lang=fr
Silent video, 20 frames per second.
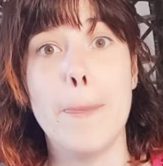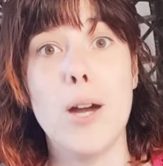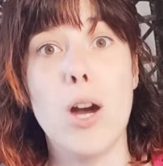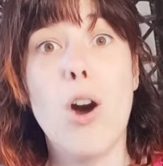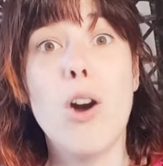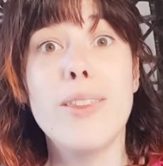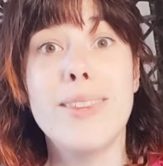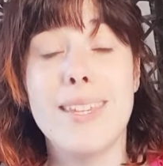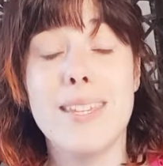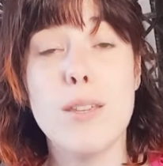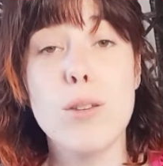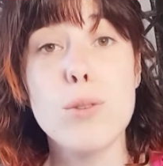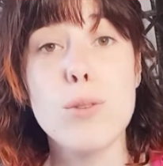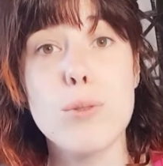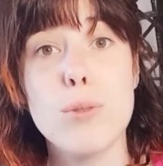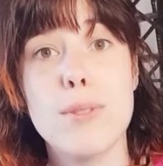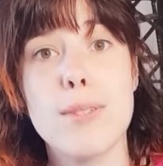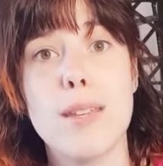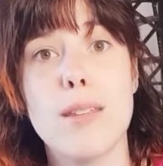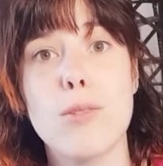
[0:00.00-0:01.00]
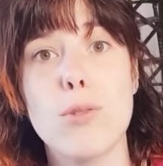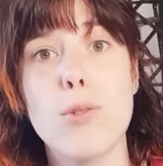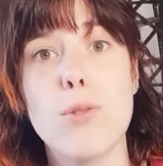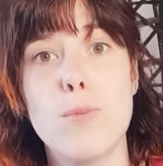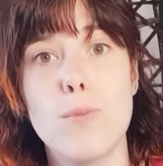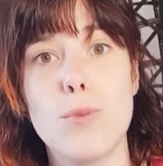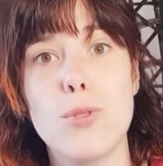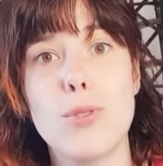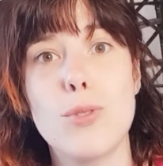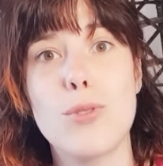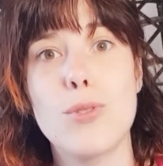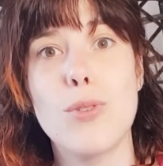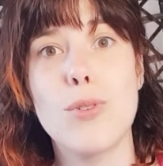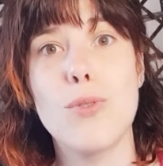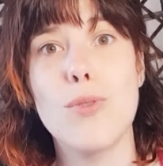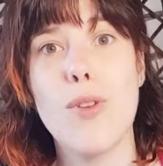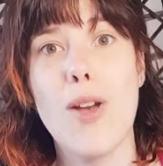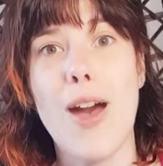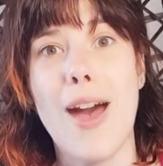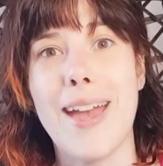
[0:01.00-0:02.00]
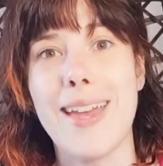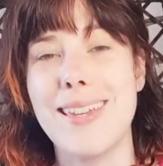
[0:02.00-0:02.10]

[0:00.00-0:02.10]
en ayant ce syndrome du sauveur